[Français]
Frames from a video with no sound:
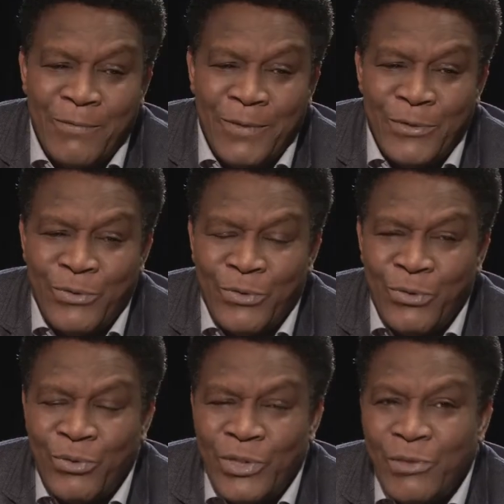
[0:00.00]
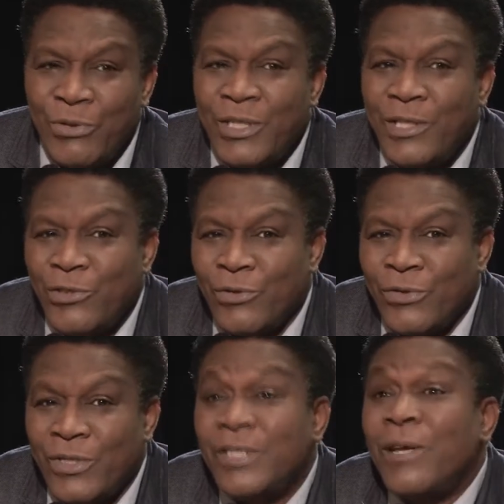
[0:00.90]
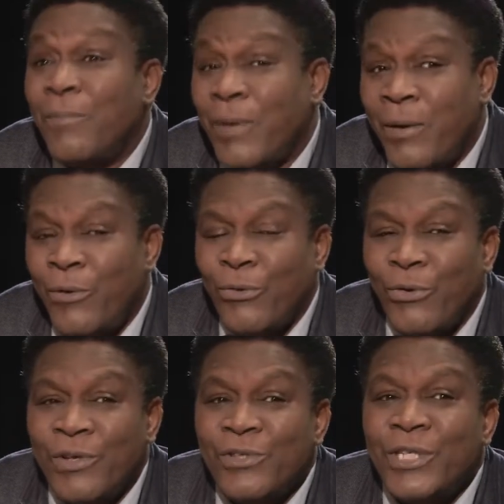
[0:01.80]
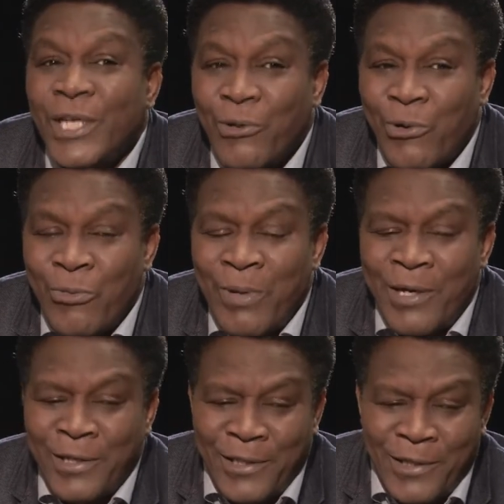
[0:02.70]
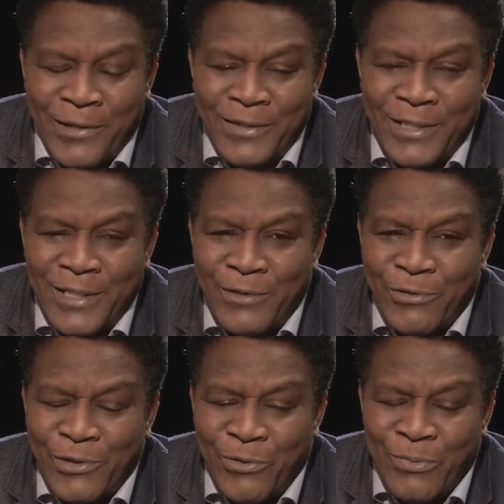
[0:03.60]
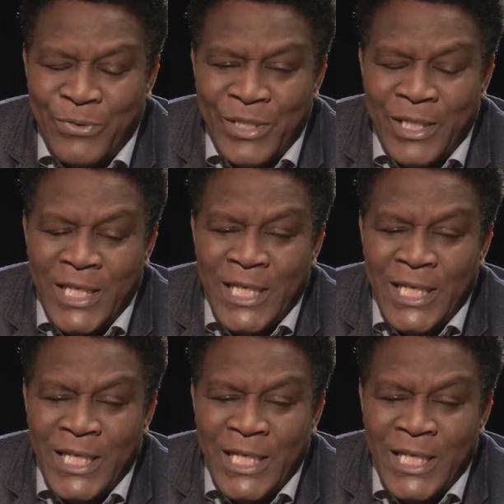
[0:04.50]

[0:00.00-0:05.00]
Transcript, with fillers: parce que j'ai aussi des chansons qui s'appellent, en l'occurrence, Che Koroba, qui est un titre que j'ai composé.